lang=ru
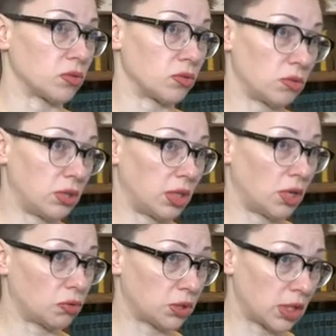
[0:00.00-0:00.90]
То есть
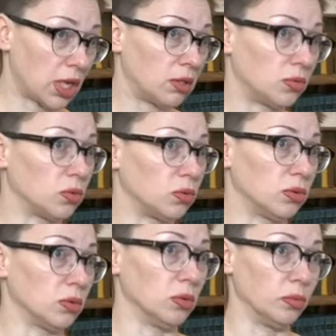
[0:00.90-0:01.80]
я устал,